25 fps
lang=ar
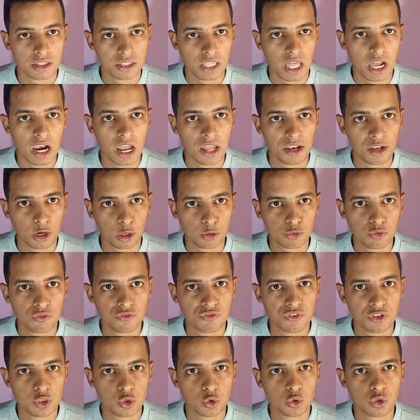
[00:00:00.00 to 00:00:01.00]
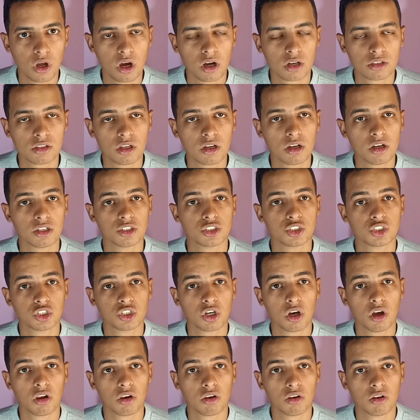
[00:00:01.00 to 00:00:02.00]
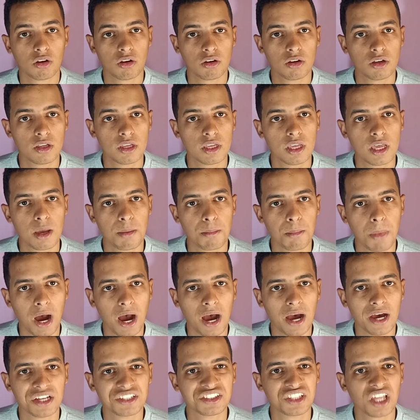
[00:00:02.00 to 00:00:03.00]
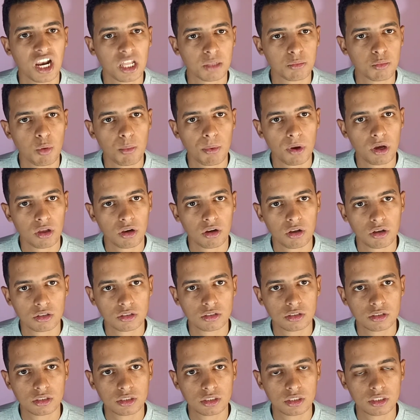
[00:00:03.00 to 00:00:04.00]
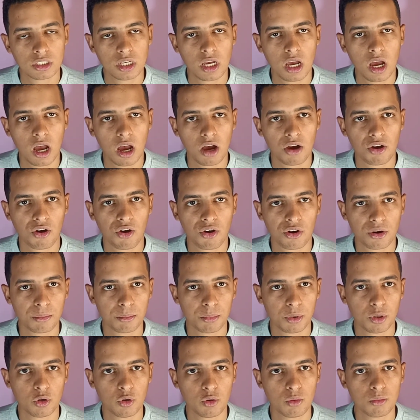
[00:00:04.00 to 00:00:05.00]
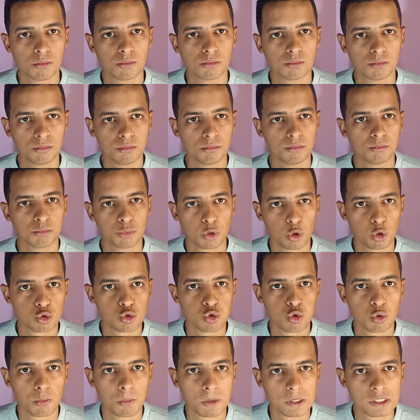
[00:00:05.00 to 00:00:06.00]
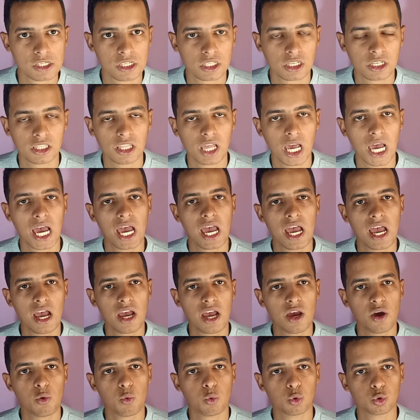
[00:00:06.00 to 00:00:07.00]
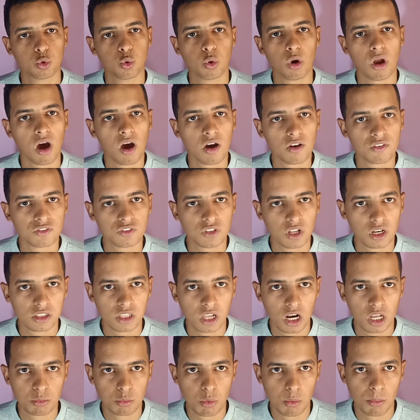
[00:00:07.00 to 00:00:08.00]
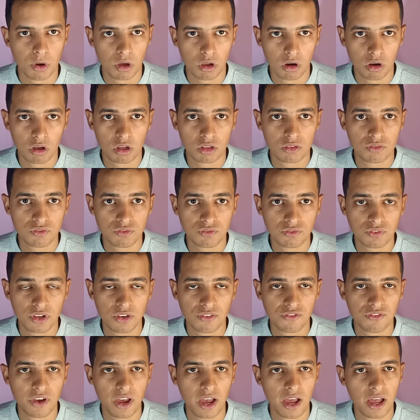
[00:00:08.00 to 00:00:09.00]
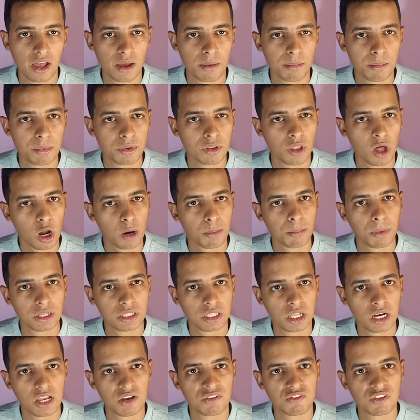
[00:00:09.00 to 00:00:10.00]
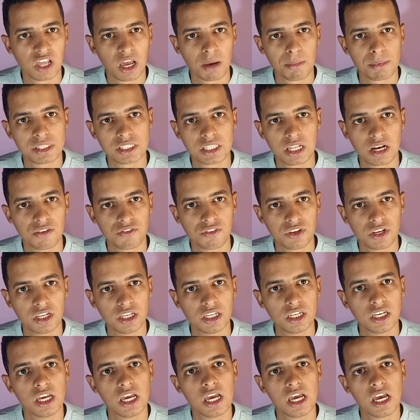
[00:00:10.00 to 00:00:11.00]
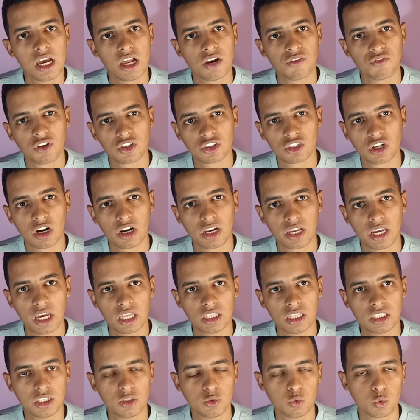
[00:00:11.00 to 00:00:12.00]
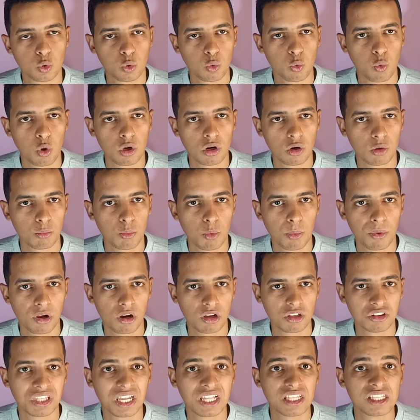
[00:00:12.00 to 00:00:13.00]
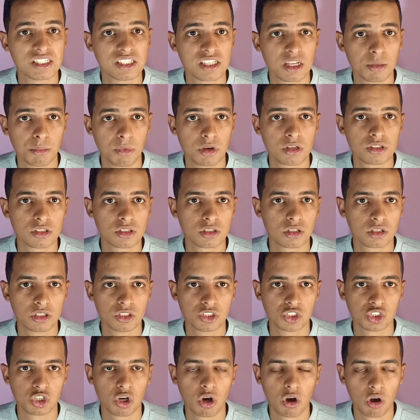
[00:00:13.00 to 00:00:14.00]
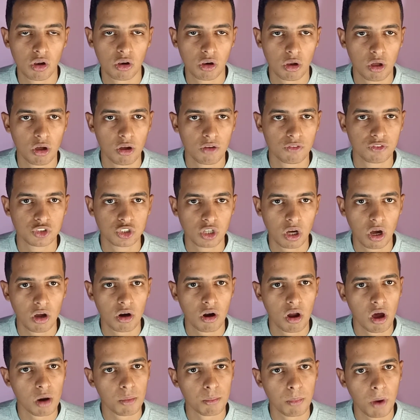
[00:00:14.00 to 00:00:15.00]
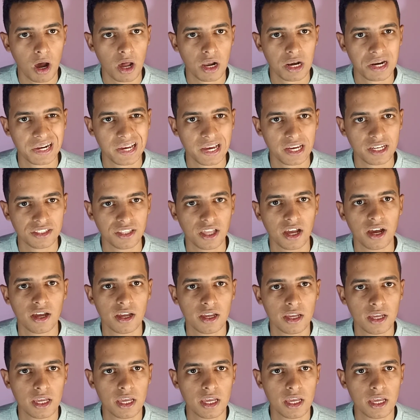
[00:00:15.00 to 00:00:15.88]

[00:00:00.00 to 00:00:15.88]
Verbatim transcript: ده اللي هنعرفه في فيديو النهاردة ان شاء الله مع ثلاث موبايلات هنقارن بينهم باسلوب بسيط كده ودول افضل ثلاث موبايلات في الفئه من 4000 ل 5000 جنيه الفتره اللي جايه دي والموبايلات دي هتنزل مصر ان شاء الله في شهر 4 اللي جاي ده